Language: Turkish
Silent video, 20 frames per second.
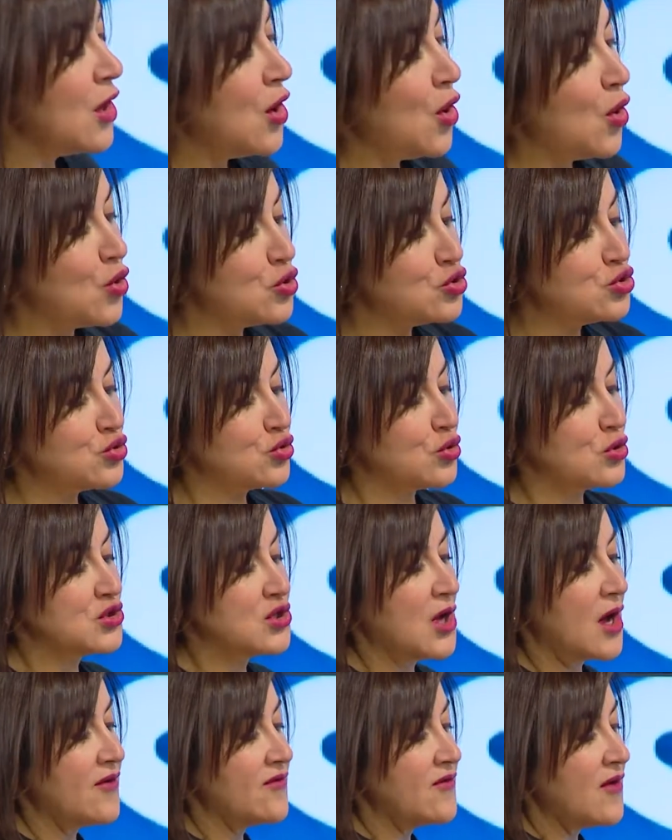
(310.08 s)

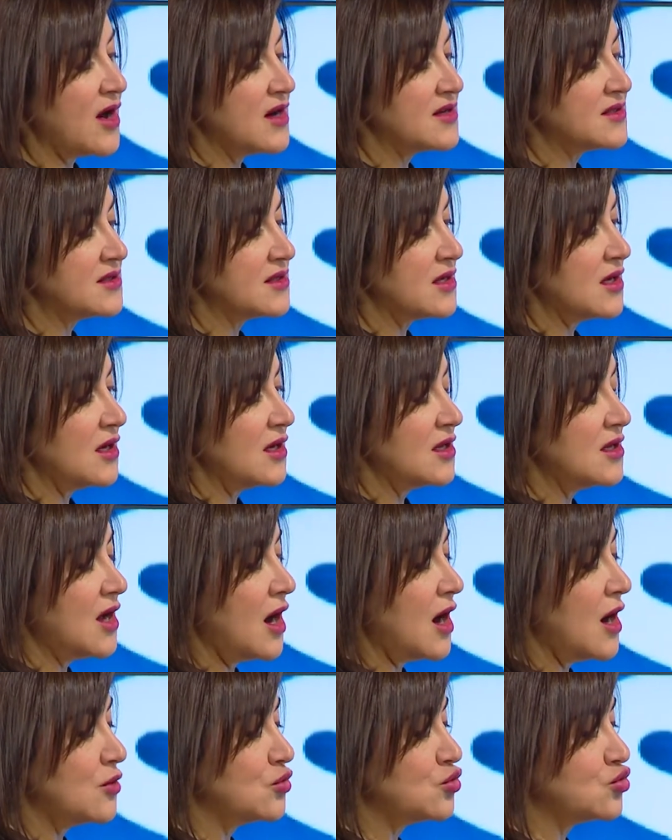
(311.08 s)
Östrojen varsa
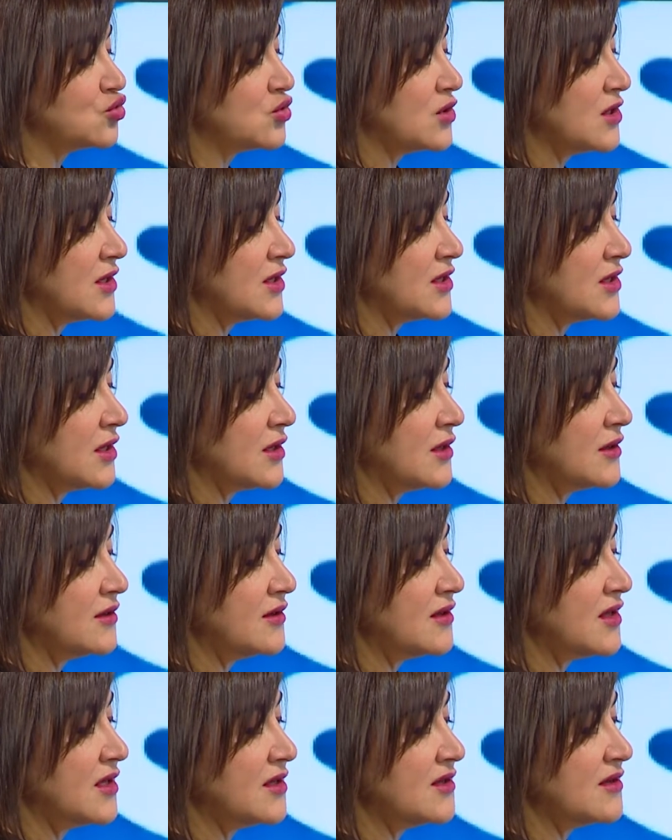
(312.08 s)
yağ hücreleri
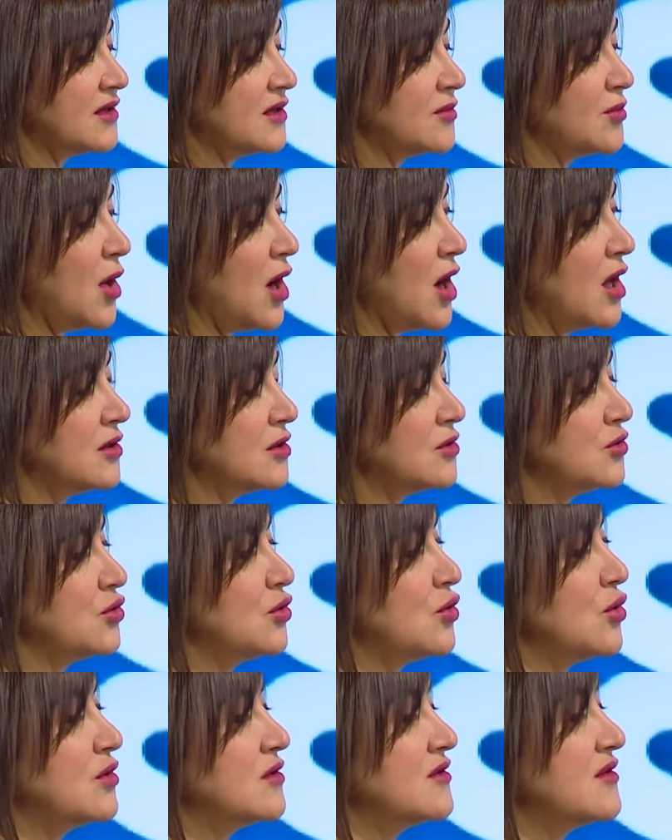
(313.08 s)
dik dik
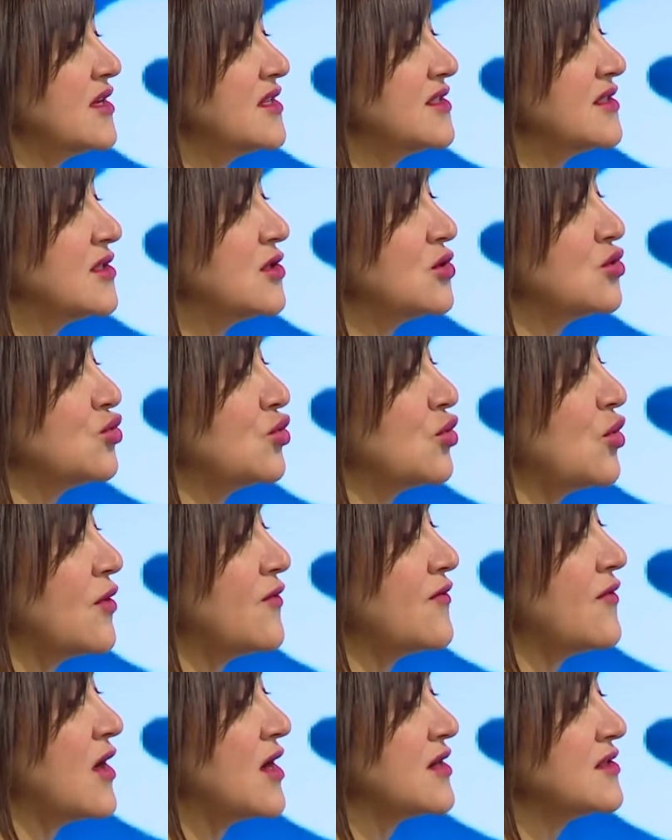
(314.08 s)
bağlanıyor.
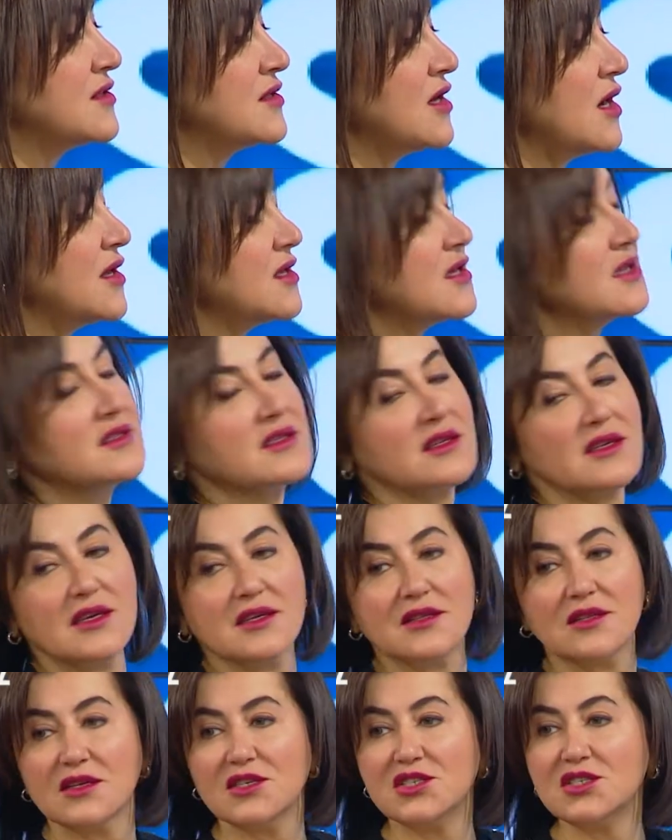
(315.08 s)
Testosteron varsa yatık
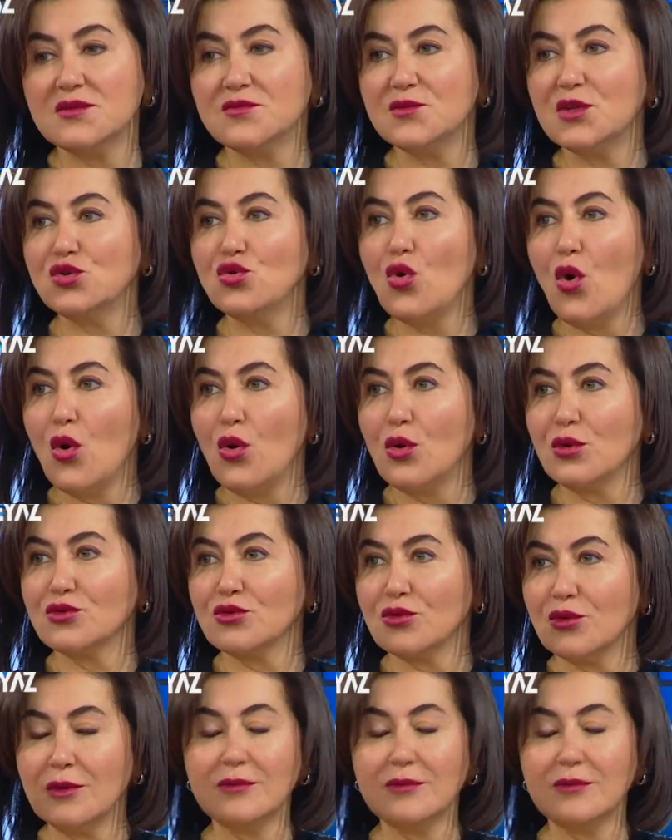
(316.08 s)
yatık. Şimdi ne oldu?